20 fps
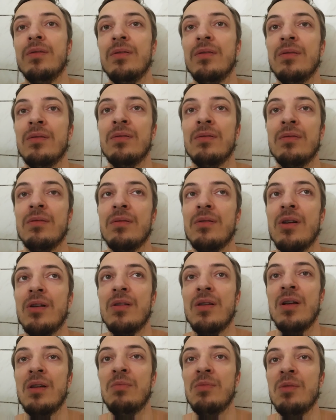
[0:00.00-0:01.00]
э,
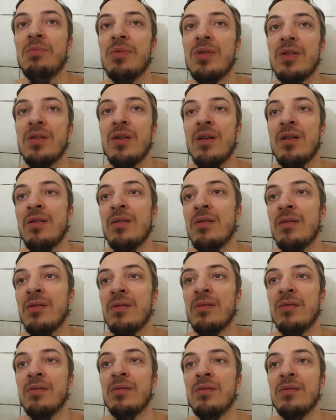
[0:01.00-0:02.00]
когда я им написал,
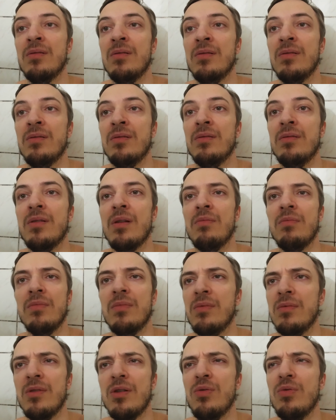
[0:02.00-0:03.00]
там
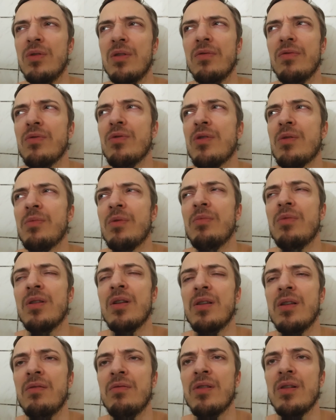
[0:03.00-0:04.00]
какая-то форма
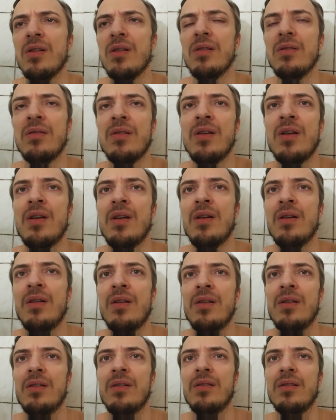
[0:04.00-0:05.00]
была, наверное,
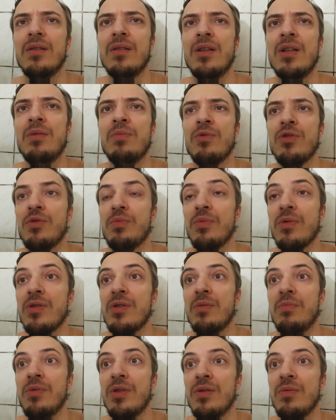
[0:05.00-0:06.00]
или, может,
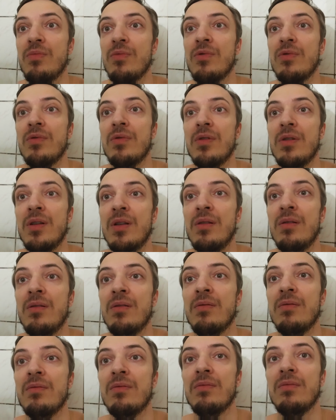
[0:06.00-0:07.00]
просто письмо,
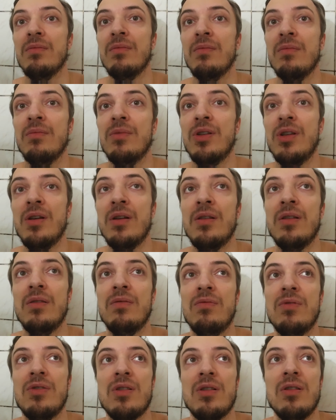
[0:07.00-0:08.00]
и мне они
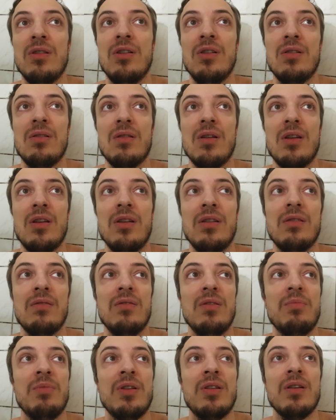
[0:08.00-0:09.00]
выслали какие-то
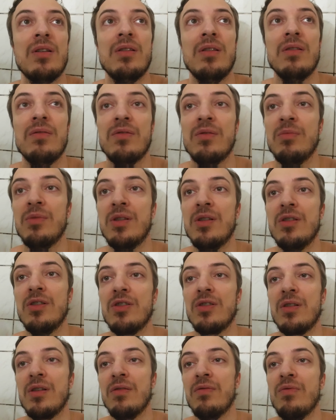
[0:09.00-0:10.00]
непонятные
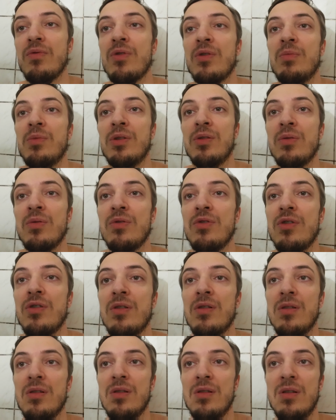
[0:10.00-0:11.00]
автоматические формы
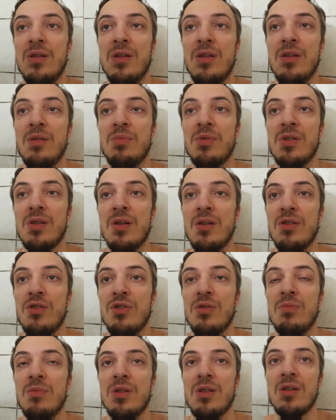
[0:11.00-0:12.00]
тоже и написали,
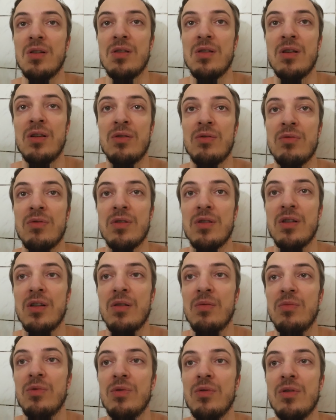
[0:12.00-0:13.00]
что мы так заняты, у нас
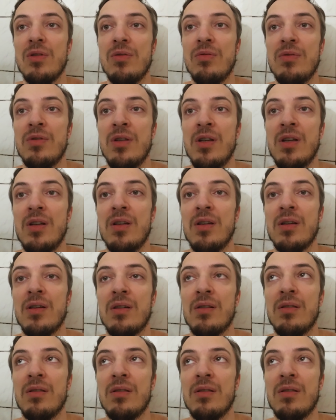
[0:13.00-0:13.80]
так много людей,